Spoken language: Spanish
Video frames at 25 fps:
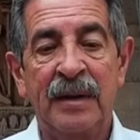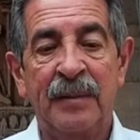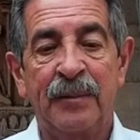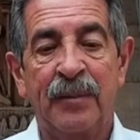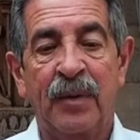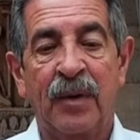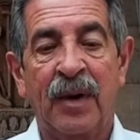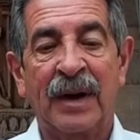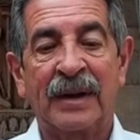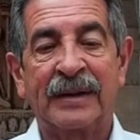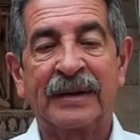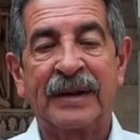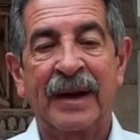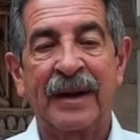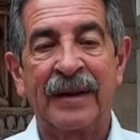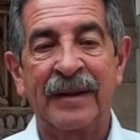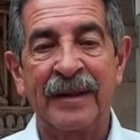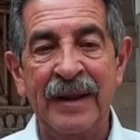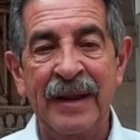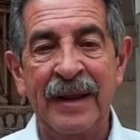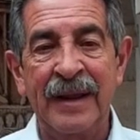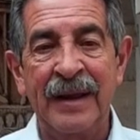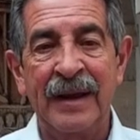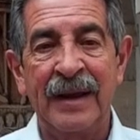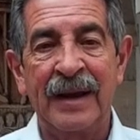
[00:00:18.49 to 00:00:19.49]
Por la
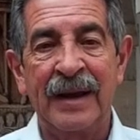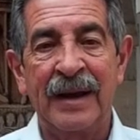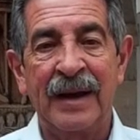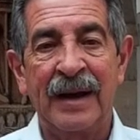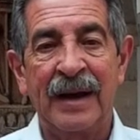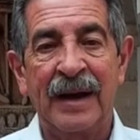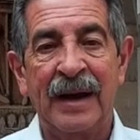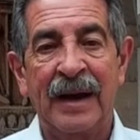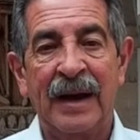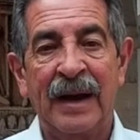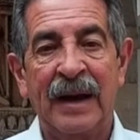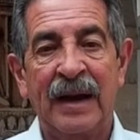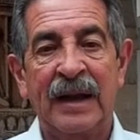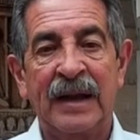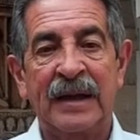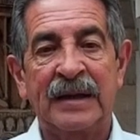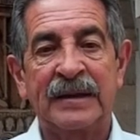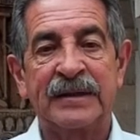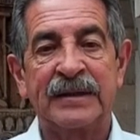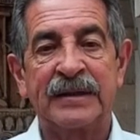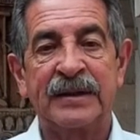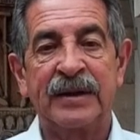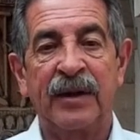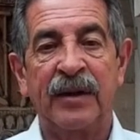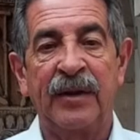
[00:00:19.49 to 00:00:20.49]
tarde, a las
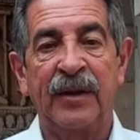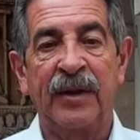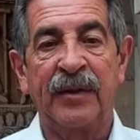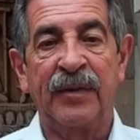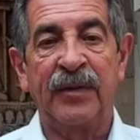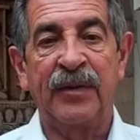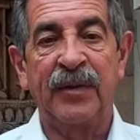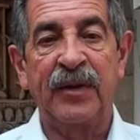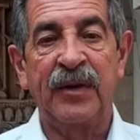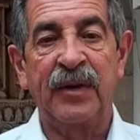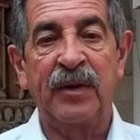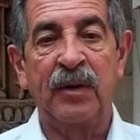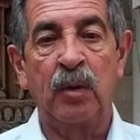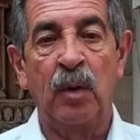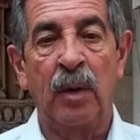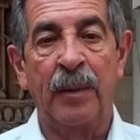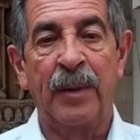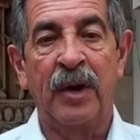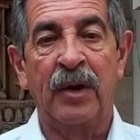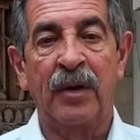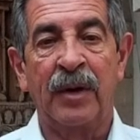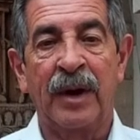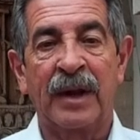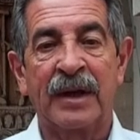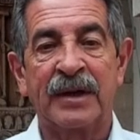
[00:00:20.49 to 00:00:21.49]
19
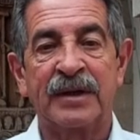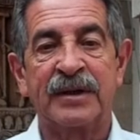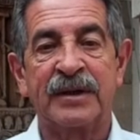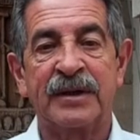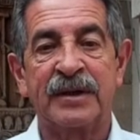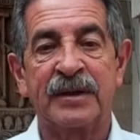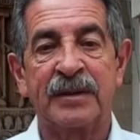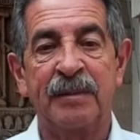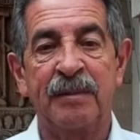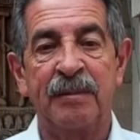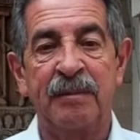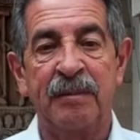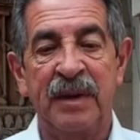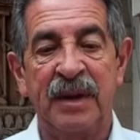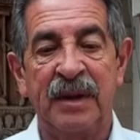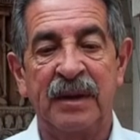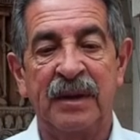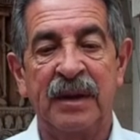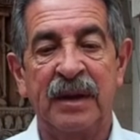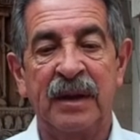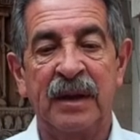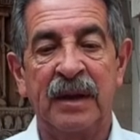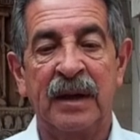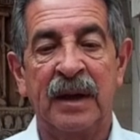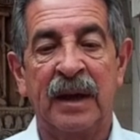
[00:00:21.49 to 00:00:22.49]
horas,
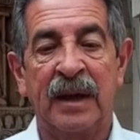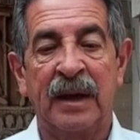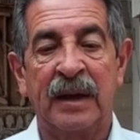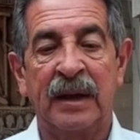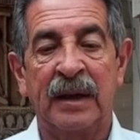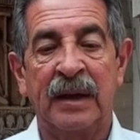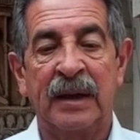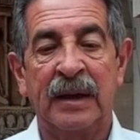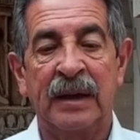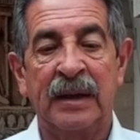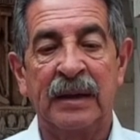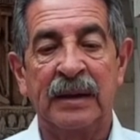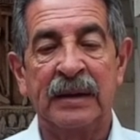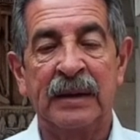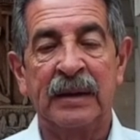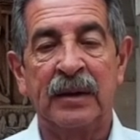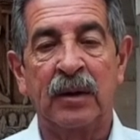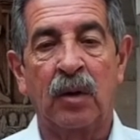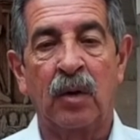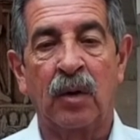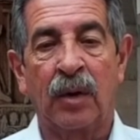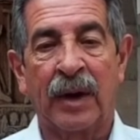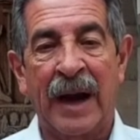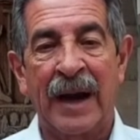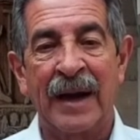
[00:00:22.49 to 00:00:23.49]
meeting en
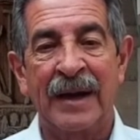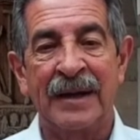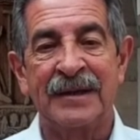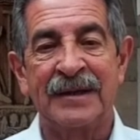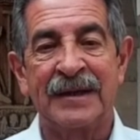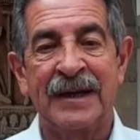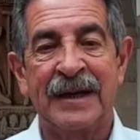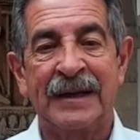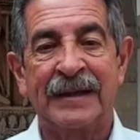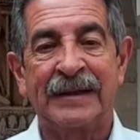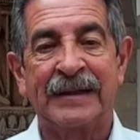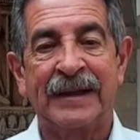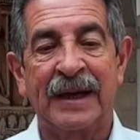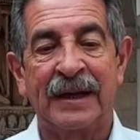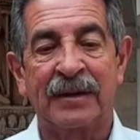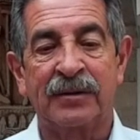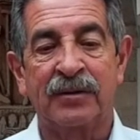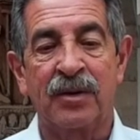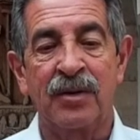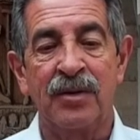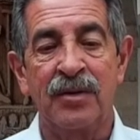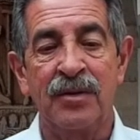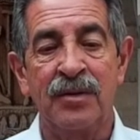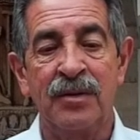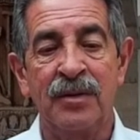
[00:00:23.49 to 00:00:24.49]
Corrales, en el
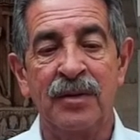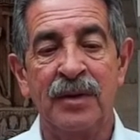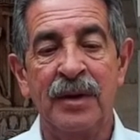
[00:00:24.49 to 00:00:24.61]
teatro,